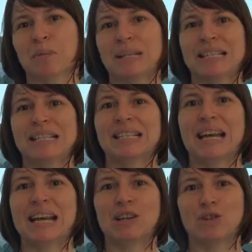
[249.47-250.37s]

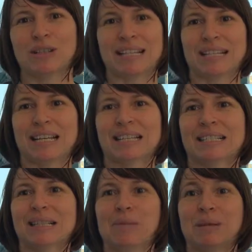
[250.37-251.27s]
precisei ajudar as
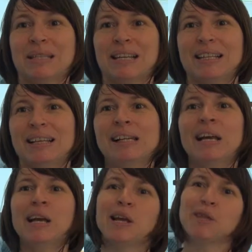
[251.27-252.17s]
crianças na piscina,
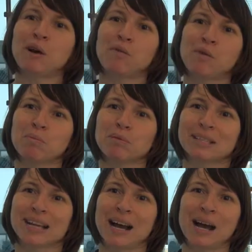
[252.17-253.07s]
então eu fui
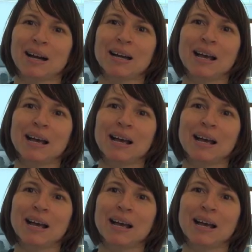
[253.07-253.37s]
buscar